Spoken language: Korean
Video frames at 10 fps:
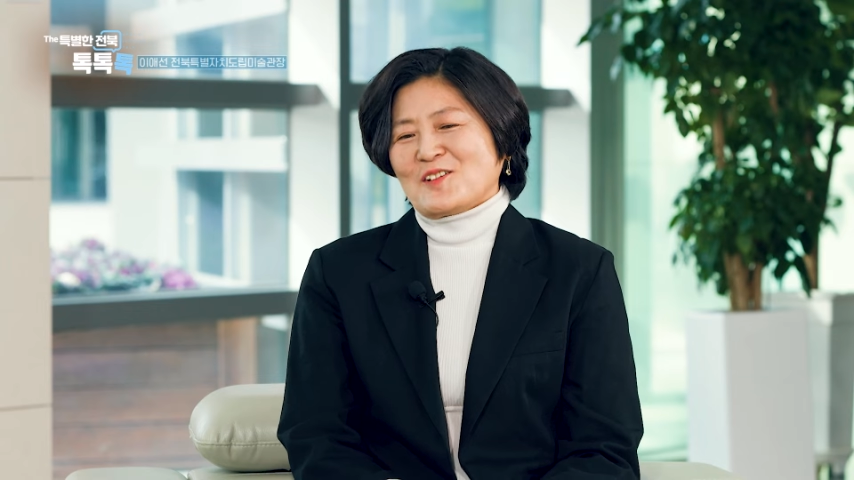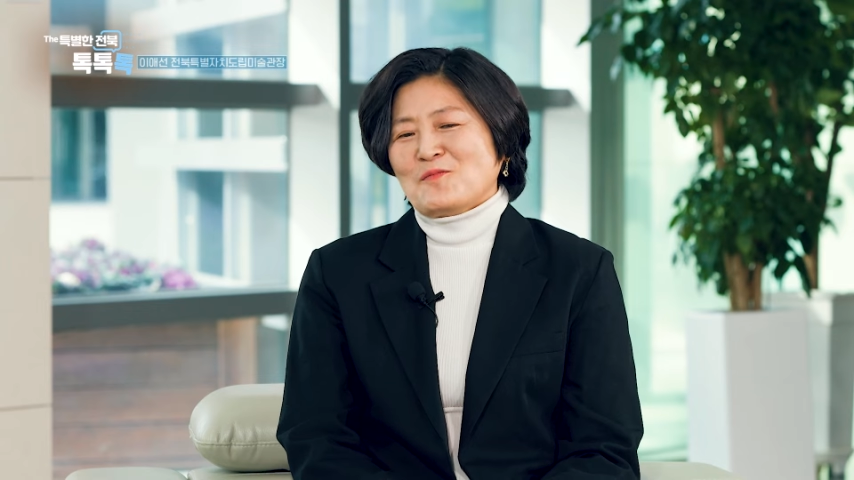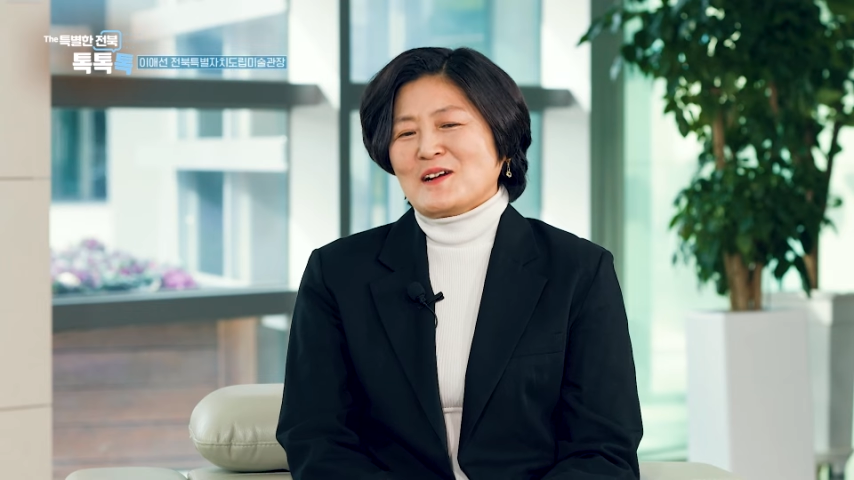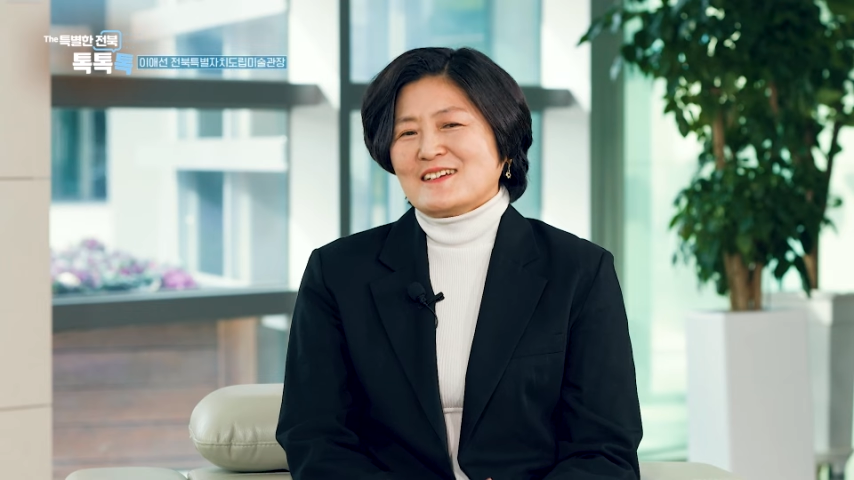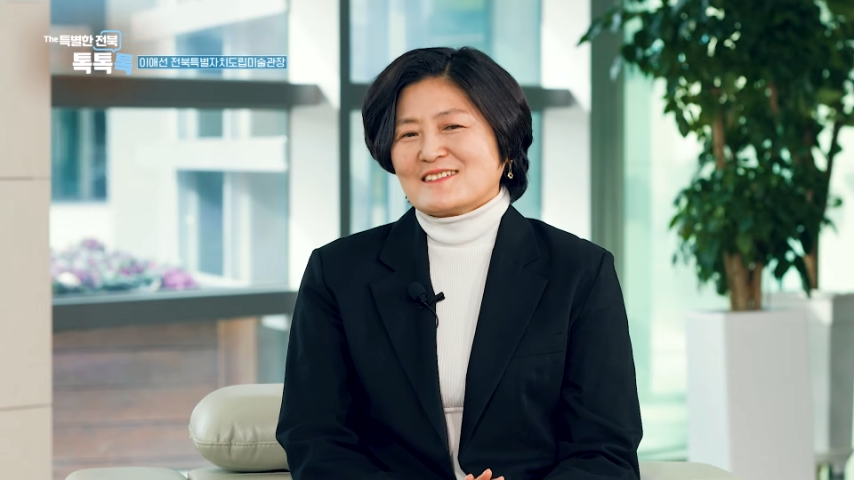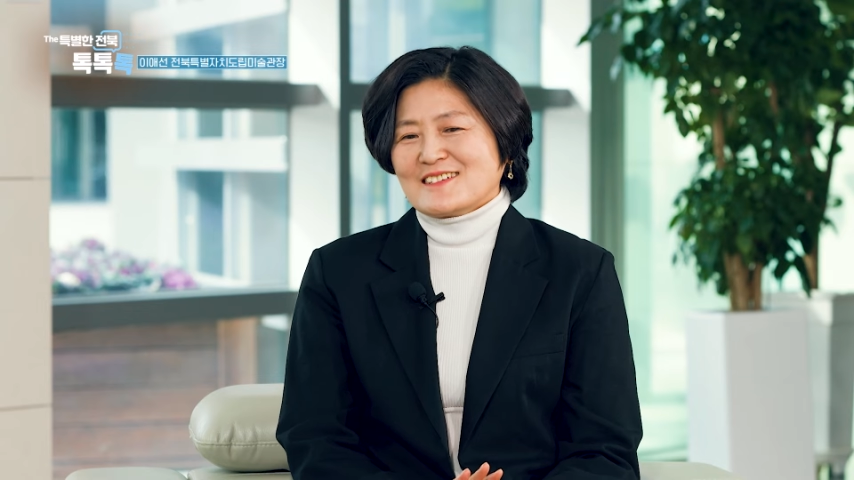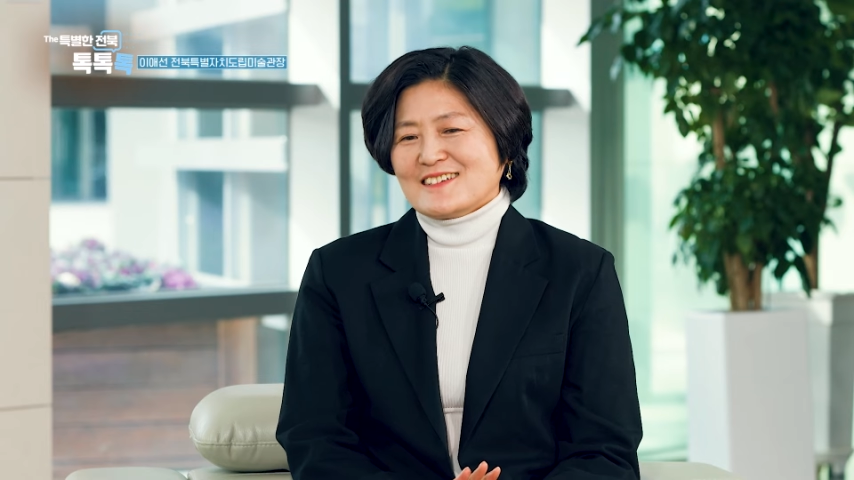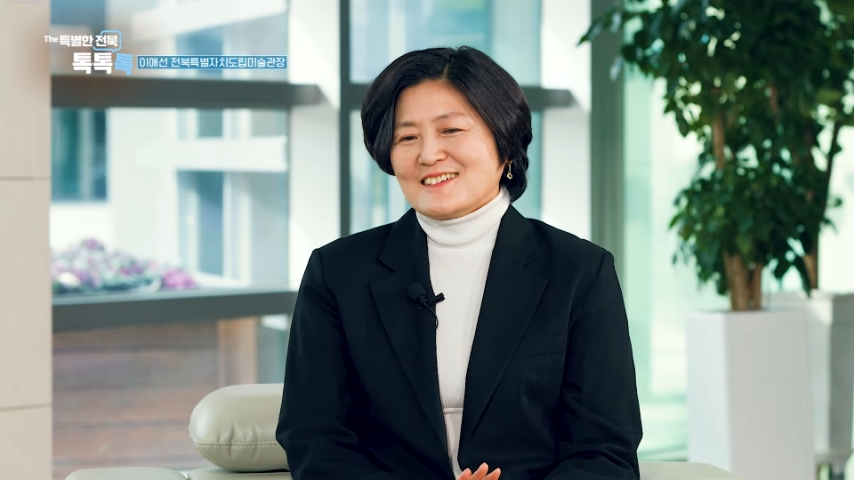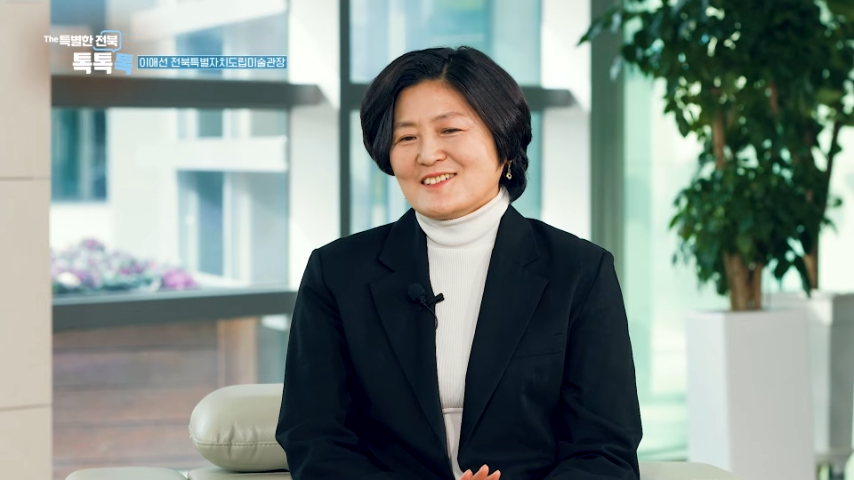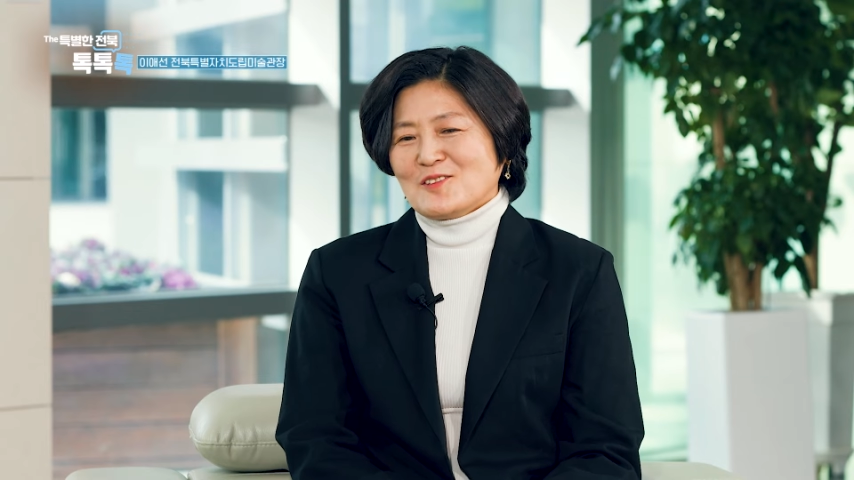정말 어.
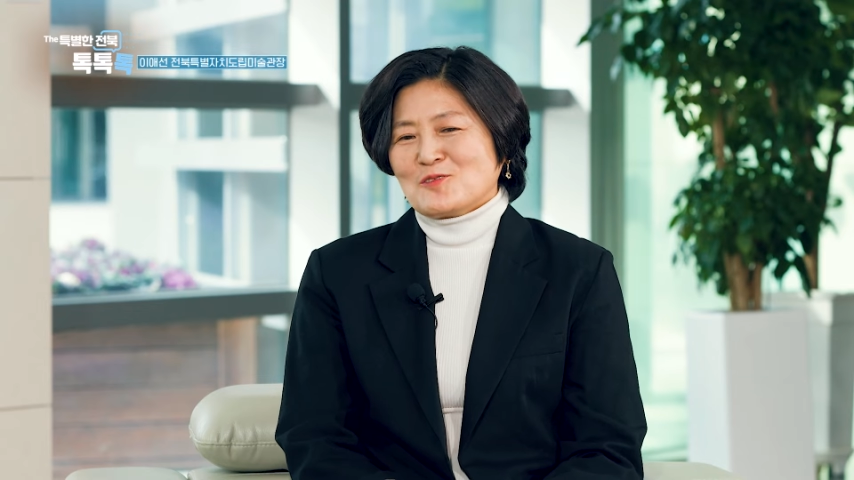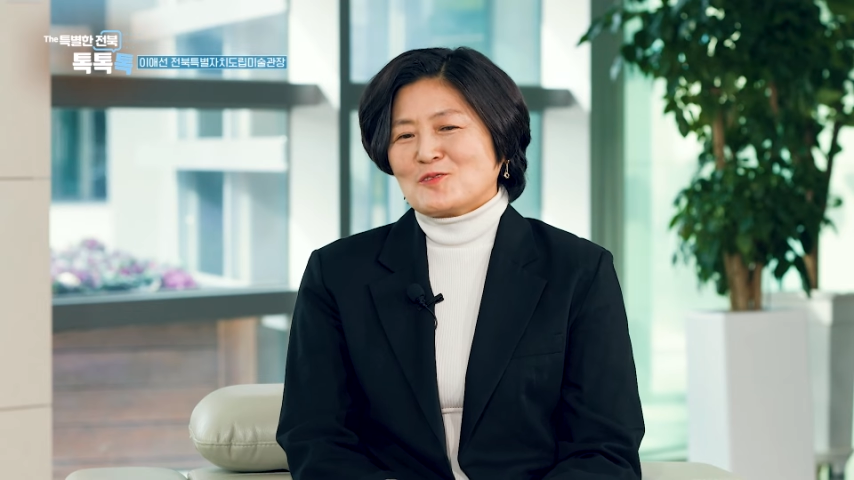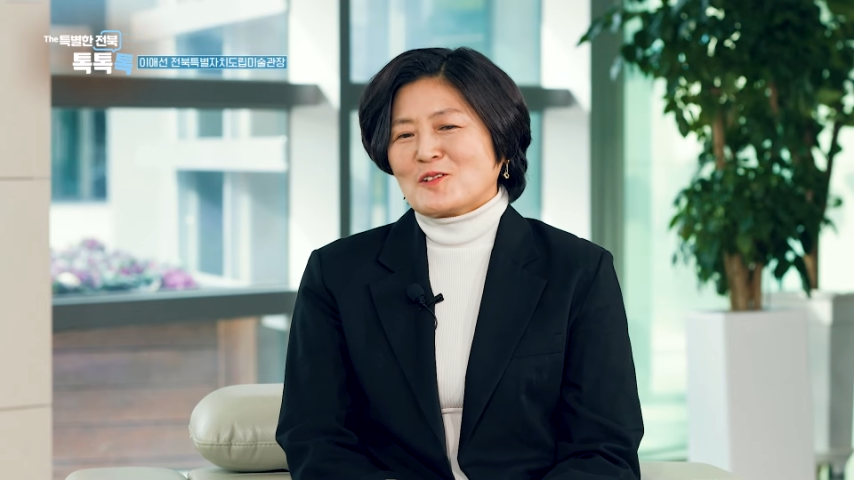그 요즘